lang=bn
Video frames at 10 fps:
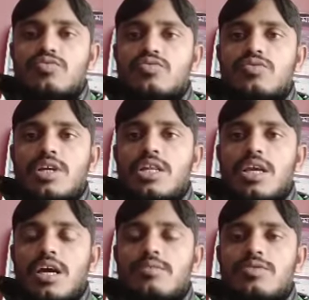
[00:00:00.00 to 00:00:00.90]
সোনালি
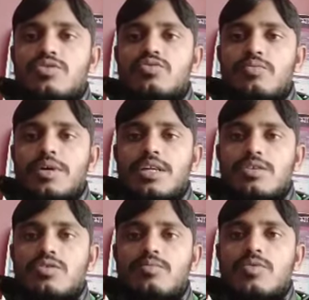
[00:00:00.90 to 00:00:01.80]
হাইব্রিড সুপার এই
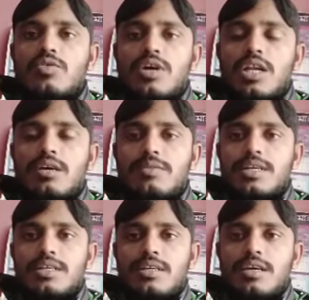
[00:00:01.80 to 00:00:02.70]
সবগুলো কালার বাট
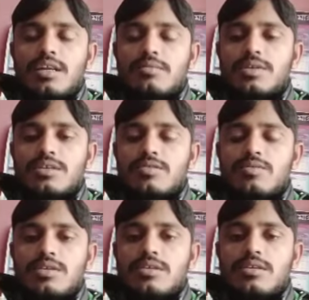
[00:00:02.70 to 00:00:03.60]
রেটে কেনা বেচা হবে